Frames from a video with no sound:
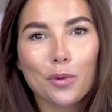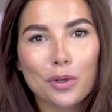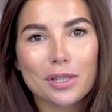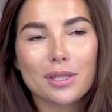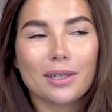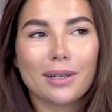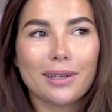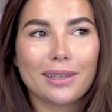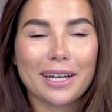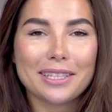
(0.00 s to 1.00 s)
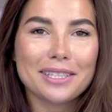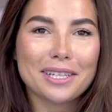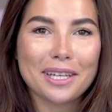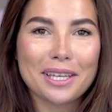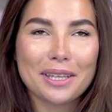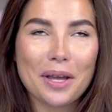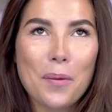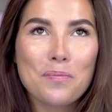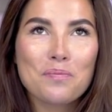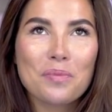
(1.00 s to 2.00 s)
То есть э, находите
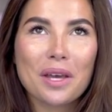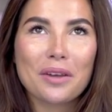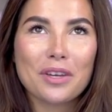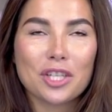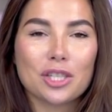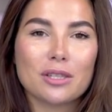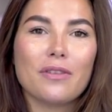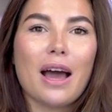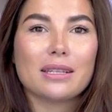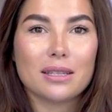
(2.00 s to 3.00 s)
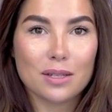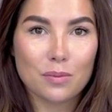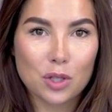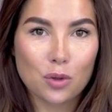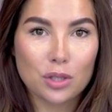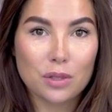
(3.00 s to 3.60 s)
какие-то Э, вещи, связанные с морской